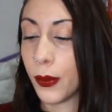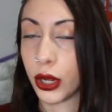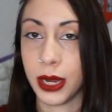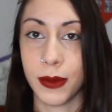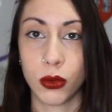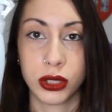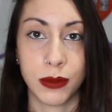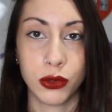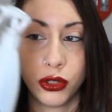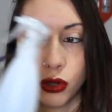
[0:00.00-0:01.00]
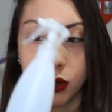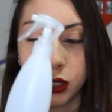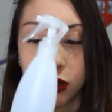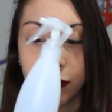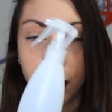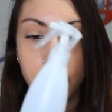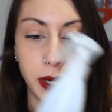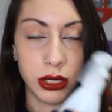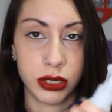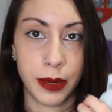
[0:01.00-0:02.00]
porque me gustan mucho estos
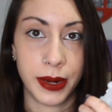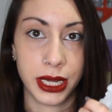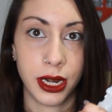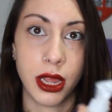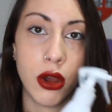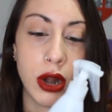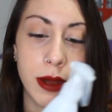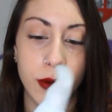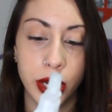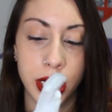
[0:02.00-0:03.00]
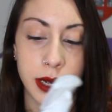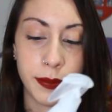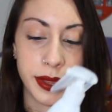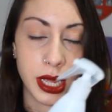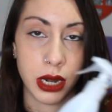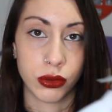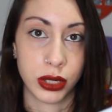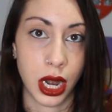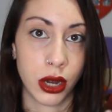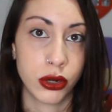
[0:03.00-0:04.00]
formatos y a partir de ahora voy a empezar a
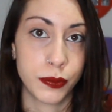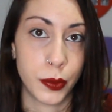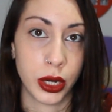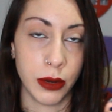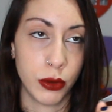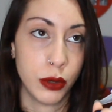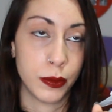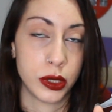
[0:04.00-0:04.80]
usarlos porque, bueno,